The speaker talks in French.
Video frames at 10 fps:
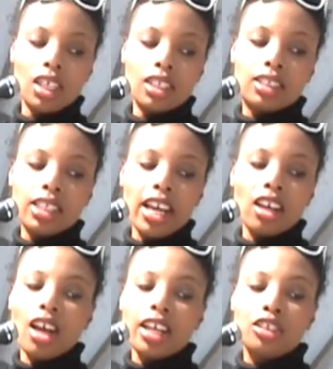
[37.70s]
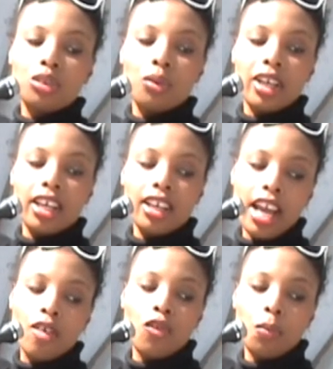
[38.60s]
C'est gratuit
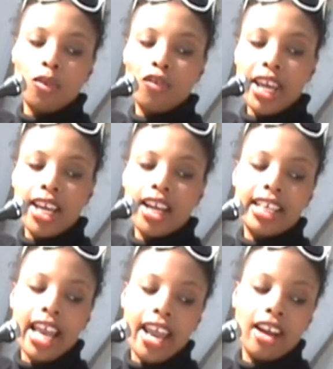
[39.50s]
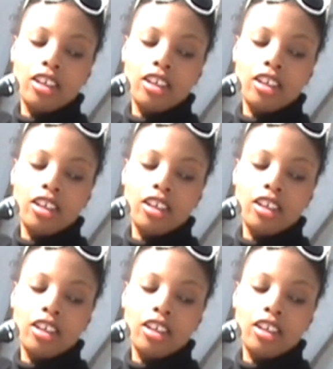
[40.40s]
et vous pouvez gagner